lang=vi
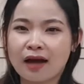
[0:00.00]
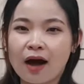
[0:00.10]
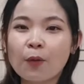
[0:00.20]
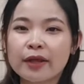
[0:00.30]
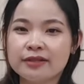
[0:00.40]

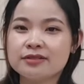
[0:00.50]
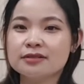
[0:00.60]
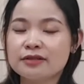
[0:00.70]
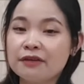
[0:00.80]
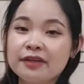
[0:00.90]
ở ngoài thị
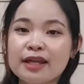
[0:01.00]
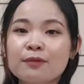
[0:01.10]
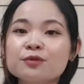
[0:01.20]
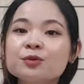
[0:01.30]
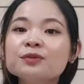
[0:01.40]
trường ở việt
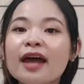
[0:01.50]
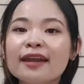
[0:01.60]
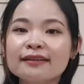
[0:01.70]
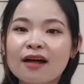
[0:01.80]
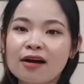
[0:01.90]
nam của chúng ta
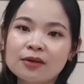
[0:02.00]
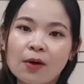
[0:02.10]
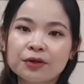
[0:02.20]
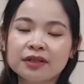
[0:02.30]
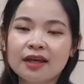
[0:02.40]
đang có thôi